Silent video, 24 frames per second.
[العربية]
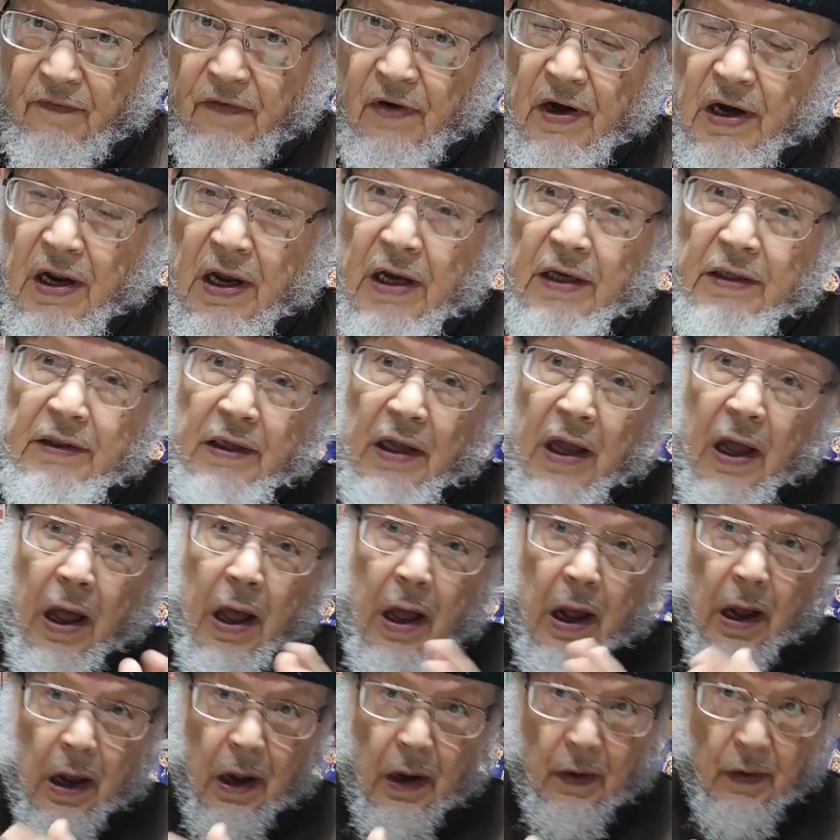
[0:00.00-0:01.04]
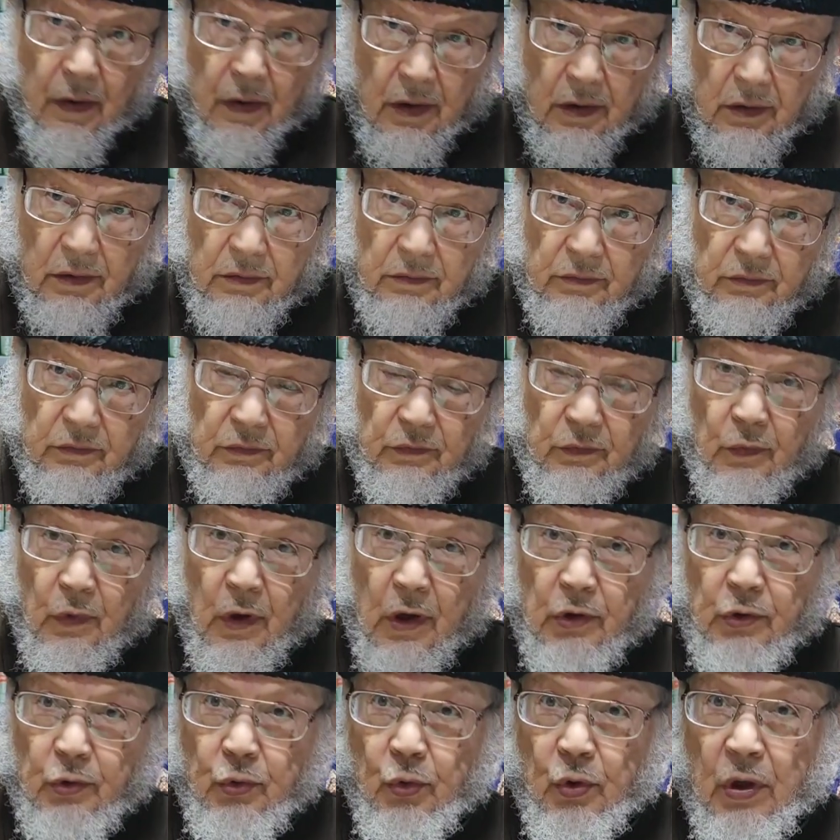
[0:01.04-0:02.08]
فلا يطغى
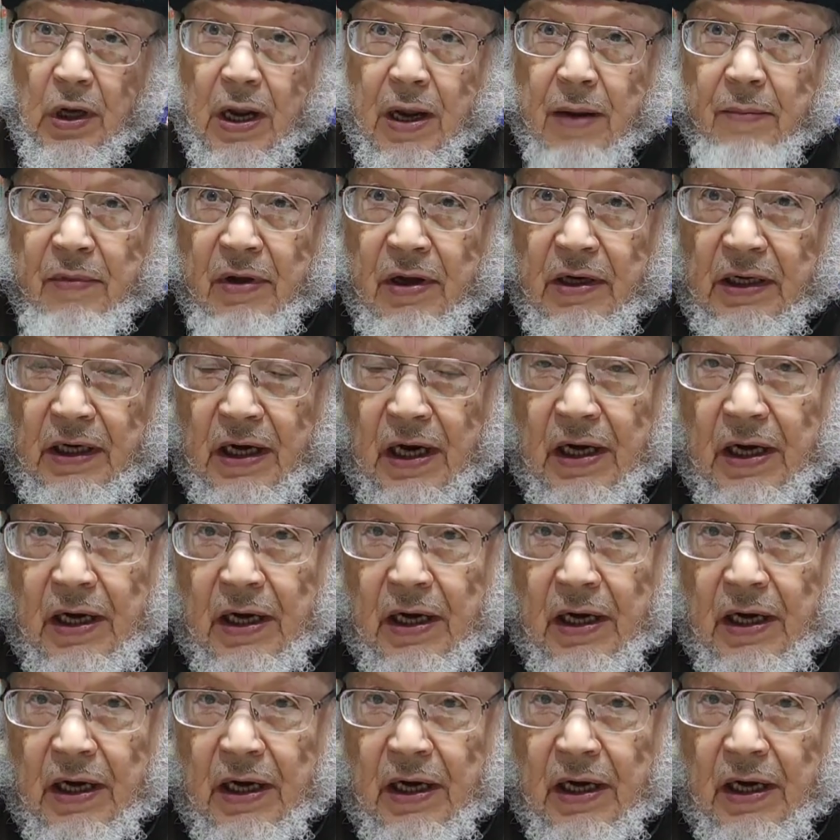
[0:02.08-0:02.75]
وقت العمل